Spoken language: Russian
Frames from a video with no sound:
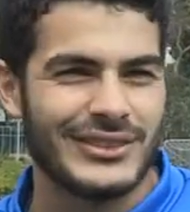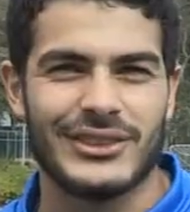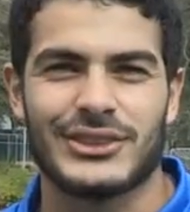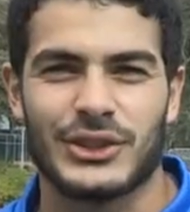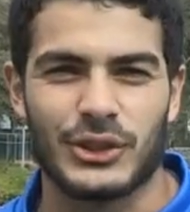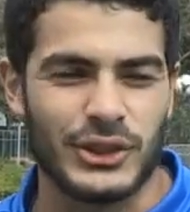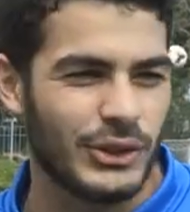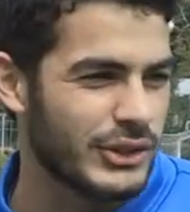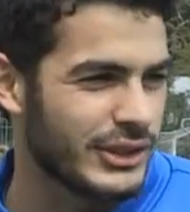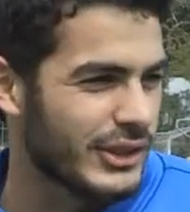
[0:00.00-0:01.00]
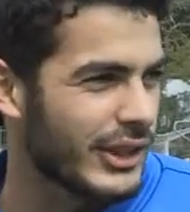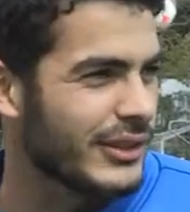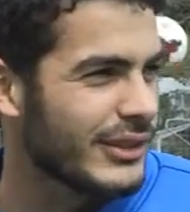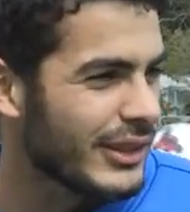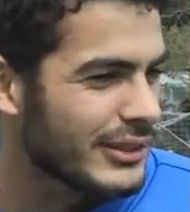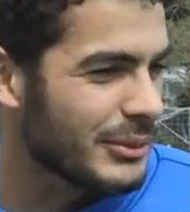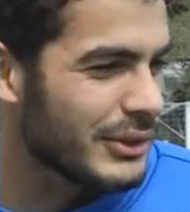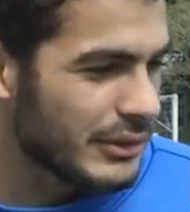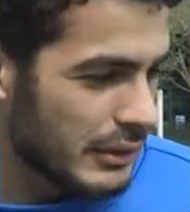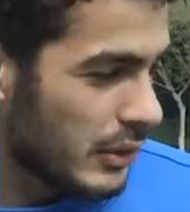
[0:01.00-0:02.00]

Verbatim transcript: Он, Серега, очень рад, рад смотрю.